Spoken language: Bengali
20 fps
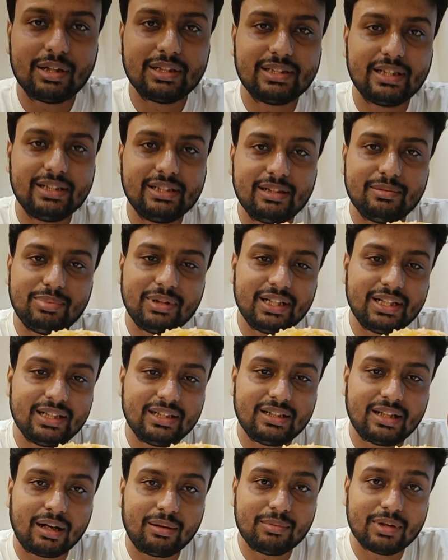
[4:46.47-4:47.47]
দামড়া সাইজের
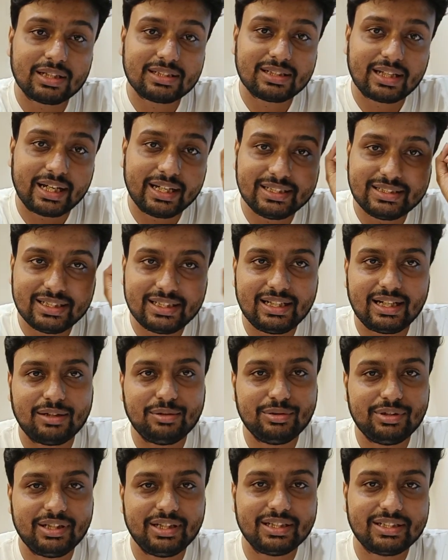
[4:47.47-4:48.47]
প্লেটে দামড়া সাইজেরই
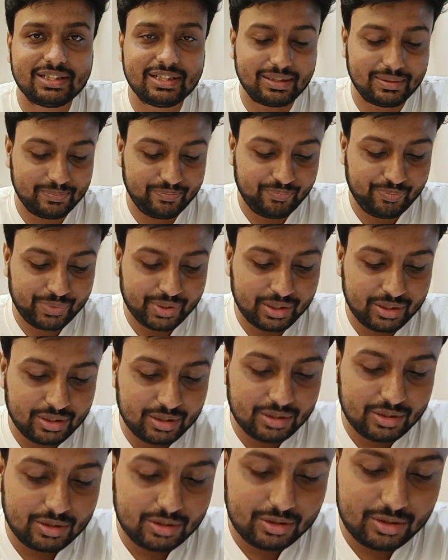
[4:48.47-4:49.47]
আলু দিয়েছে
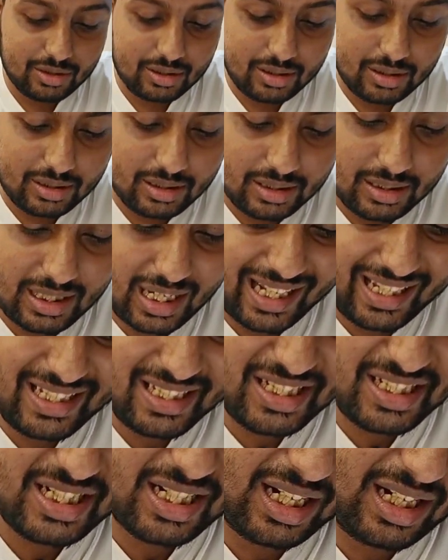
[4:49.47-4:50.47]

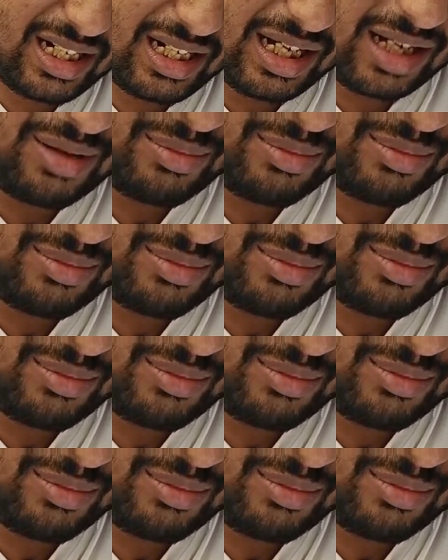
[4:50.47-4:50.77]
রাইসটা